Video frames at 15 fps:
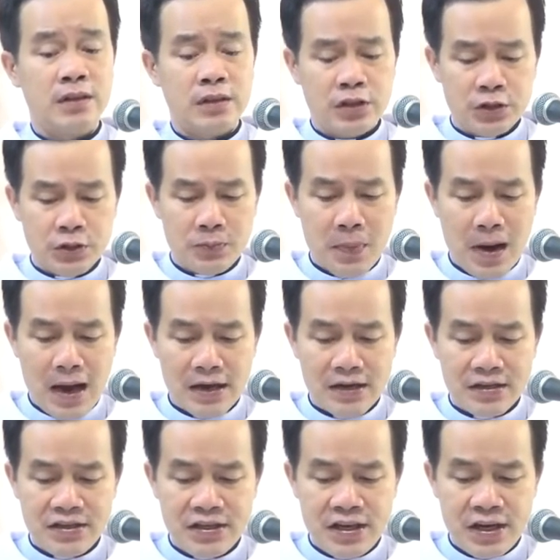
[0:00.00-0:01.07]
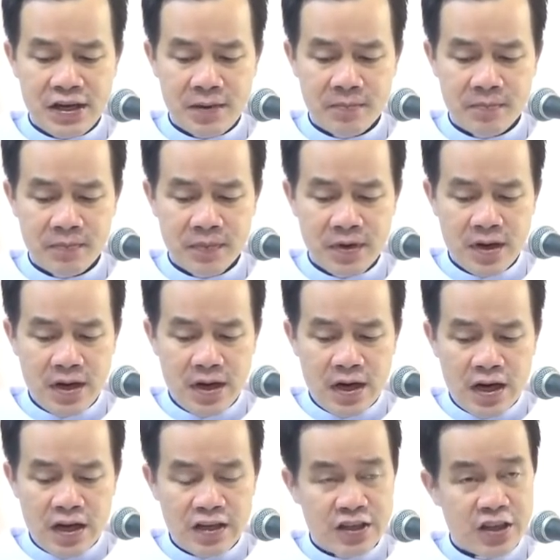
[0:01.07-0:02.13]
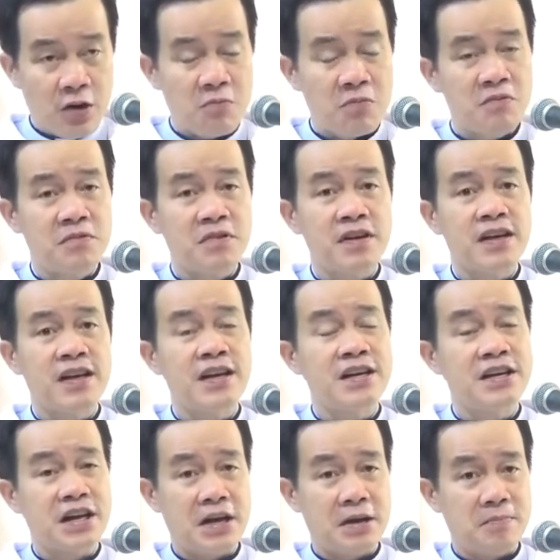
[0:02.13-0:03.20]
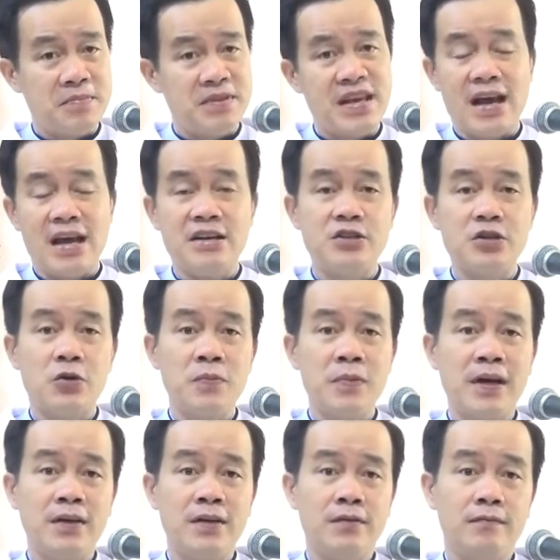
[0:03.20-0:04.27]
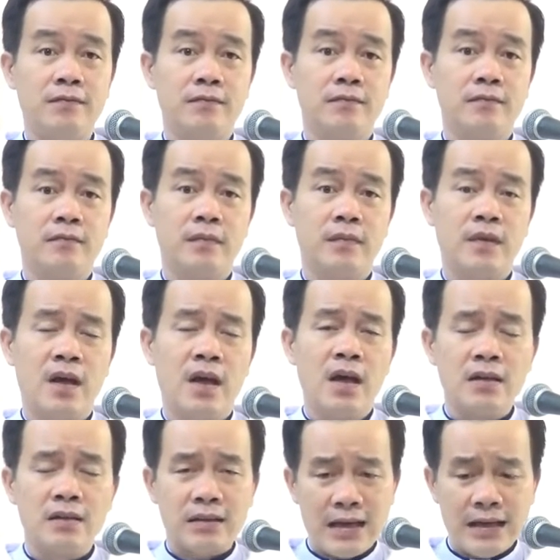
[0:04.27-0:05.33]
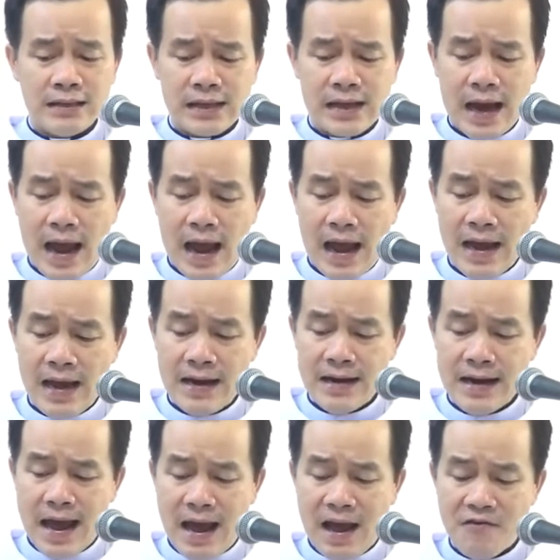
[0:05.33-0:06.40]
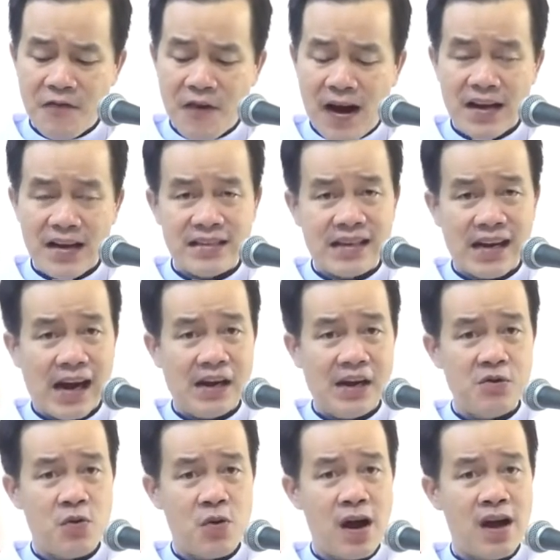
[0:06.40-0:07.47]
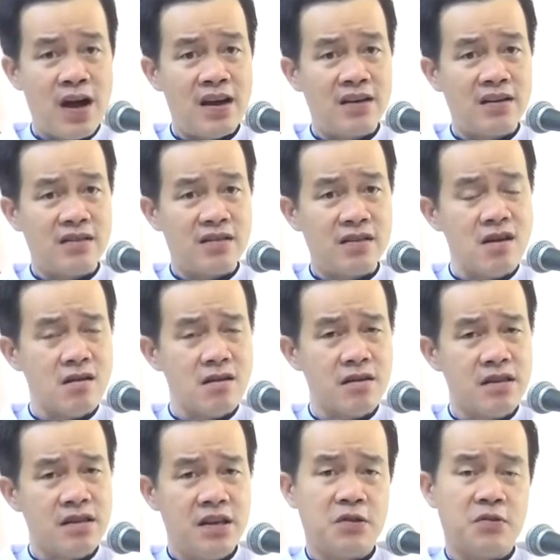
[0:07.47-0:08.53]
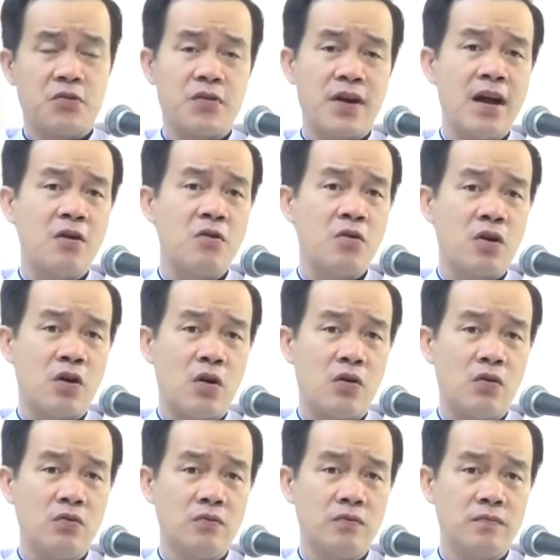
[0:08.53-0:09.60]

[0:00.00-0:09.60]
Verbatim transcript: thương bạn chị em trong kinh nghiệm chạy trốn ấy thánh cả đã phải trải qua rất nhiều đau khổ